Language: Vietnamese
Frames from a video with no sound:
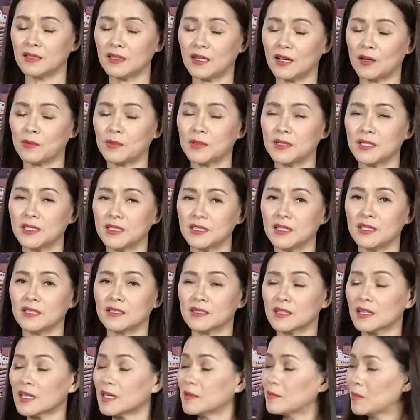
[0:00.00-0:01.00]
Albanese
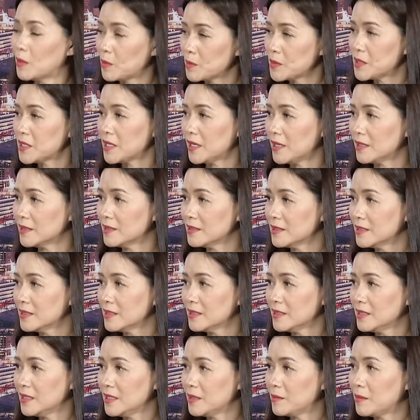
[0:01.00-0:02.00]
rất là mong chờ
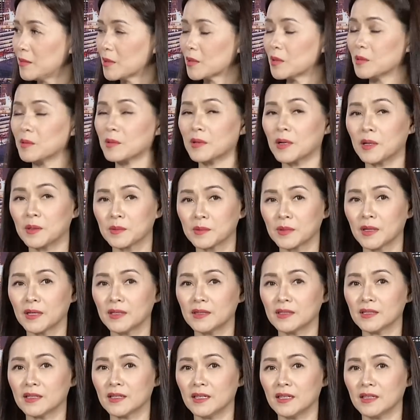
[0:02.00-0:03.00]
nhưng mà cũng không thể
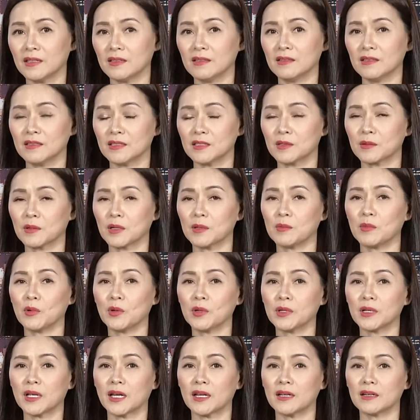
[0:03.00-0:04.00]
thực hiện được trong cái
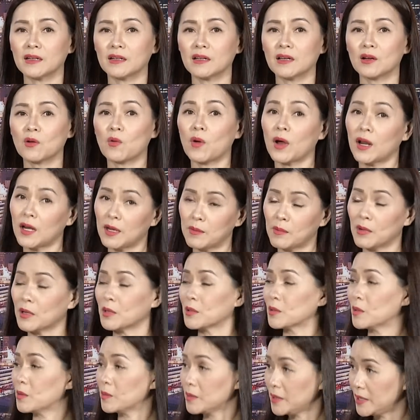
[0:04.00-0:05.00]
bối cảnh nó quá là bận
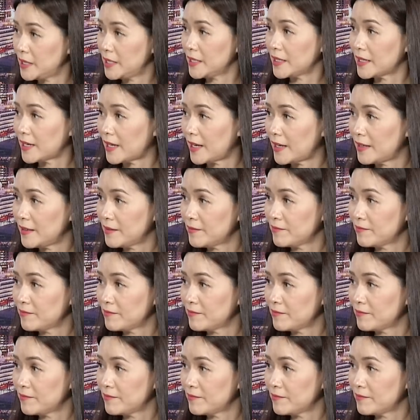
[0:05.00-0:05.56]
rộn như hiện nay.